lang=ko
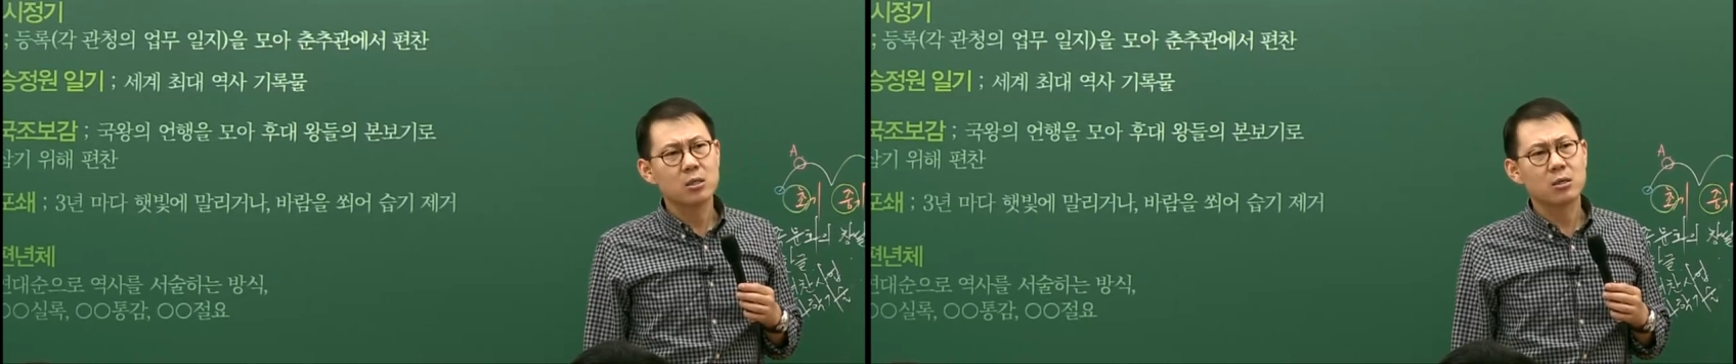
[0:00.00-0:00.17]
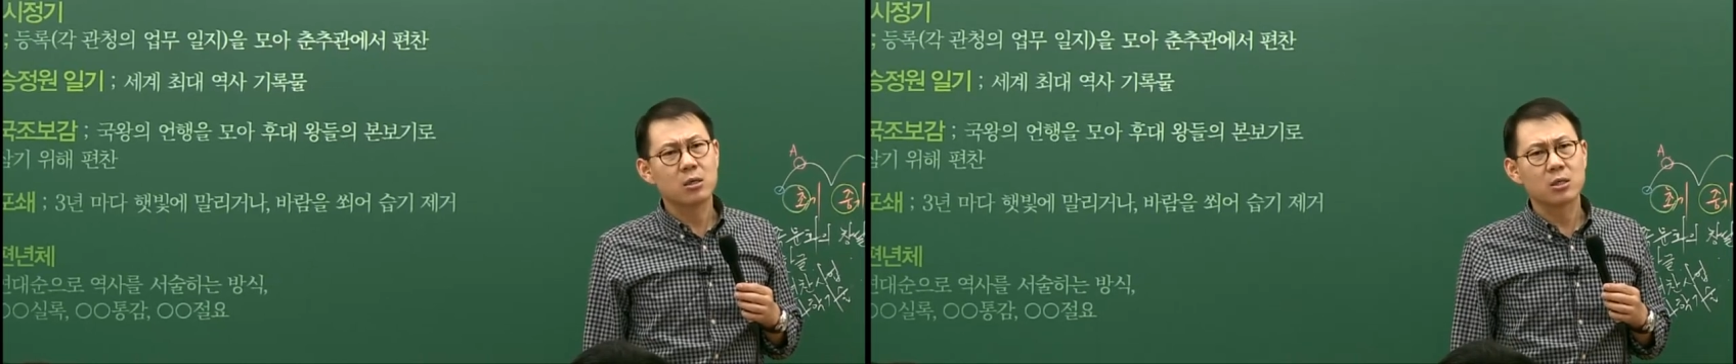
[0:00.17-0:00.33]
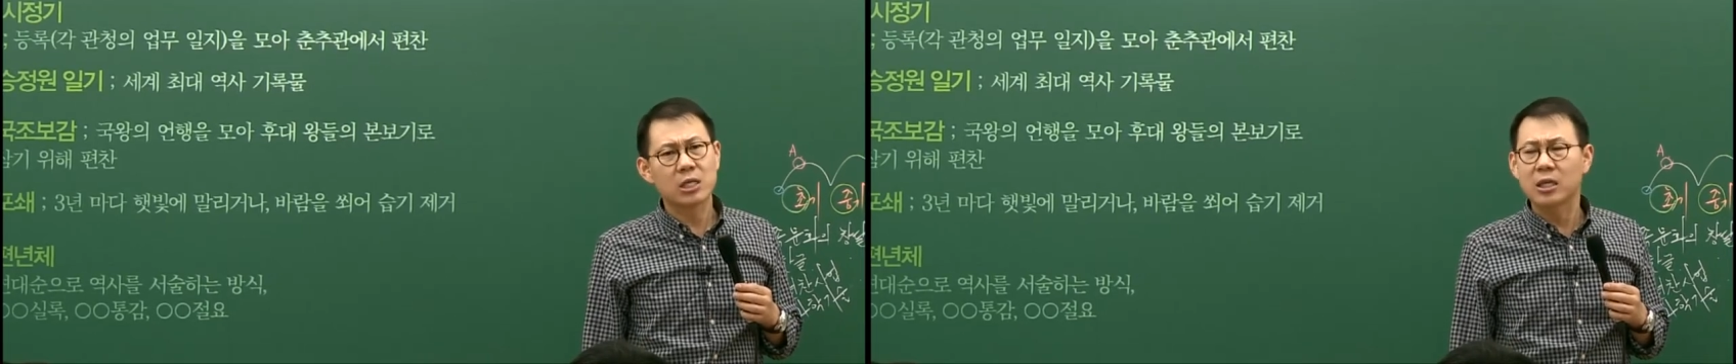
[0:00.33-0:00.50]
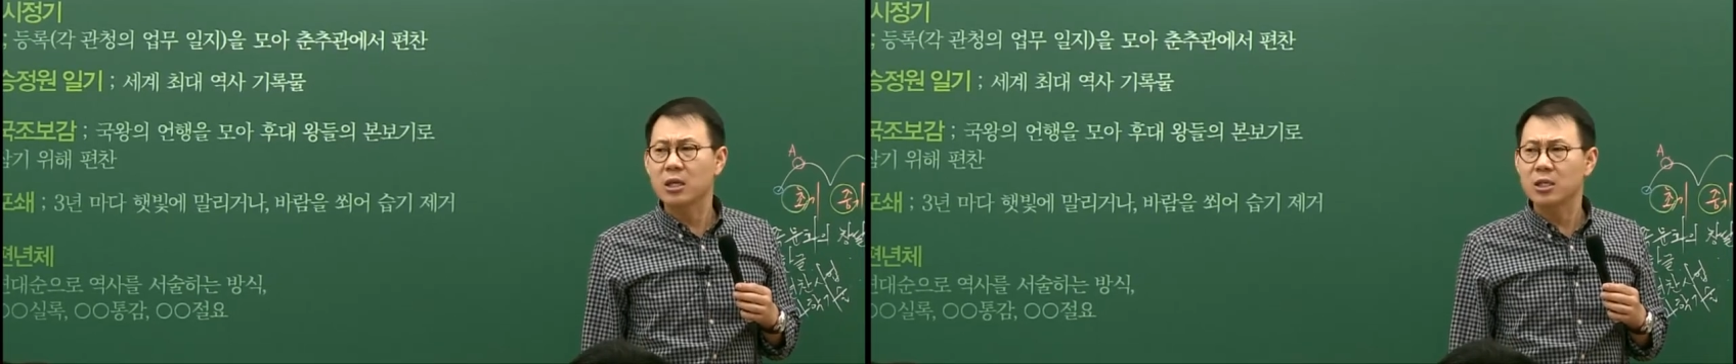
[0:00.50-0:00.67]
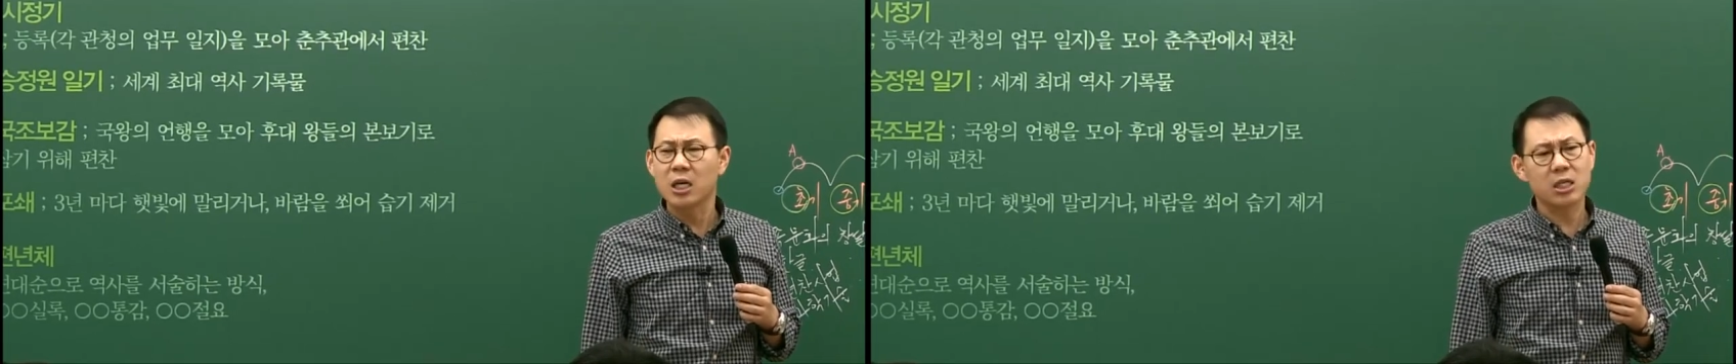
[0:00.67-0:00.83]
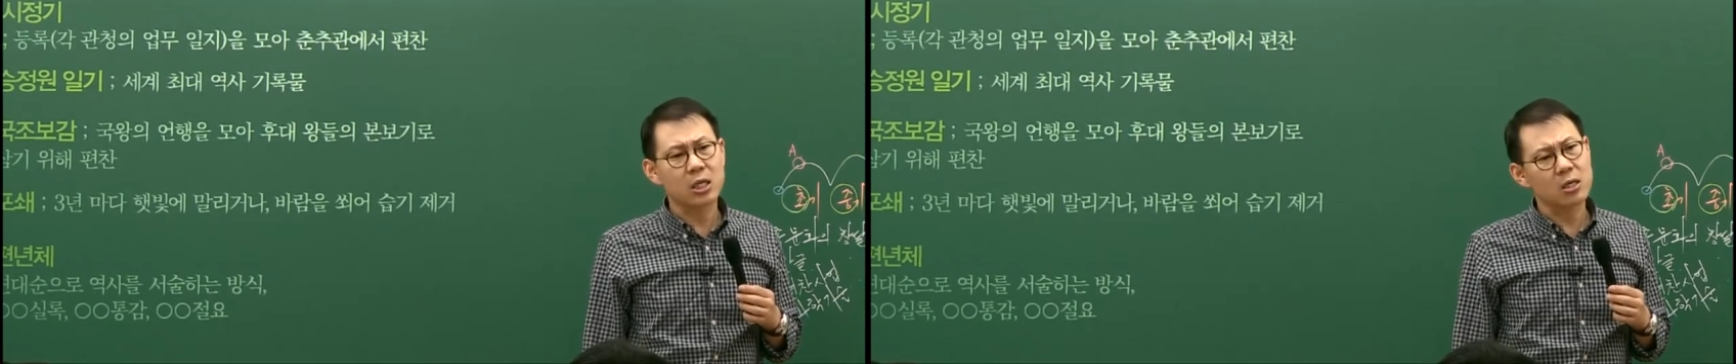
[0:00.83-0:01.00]
어, 작년
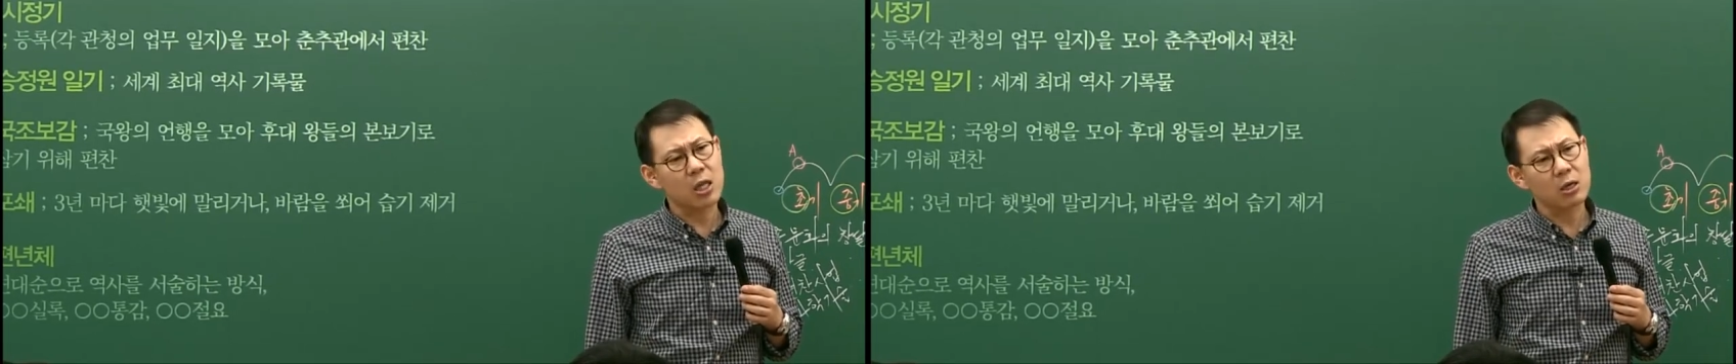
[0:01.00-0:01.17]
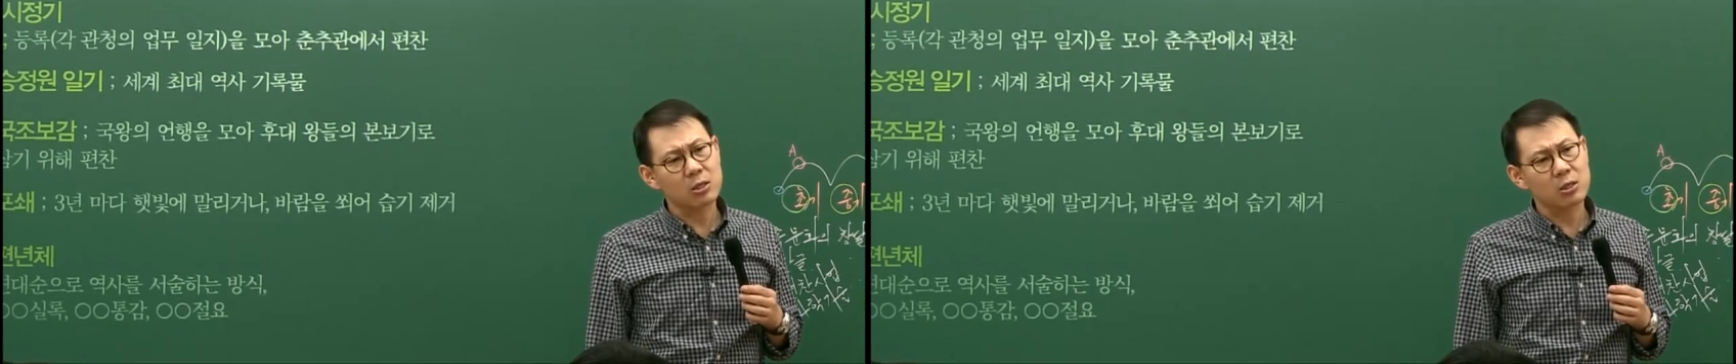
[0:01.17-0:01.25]
재작년에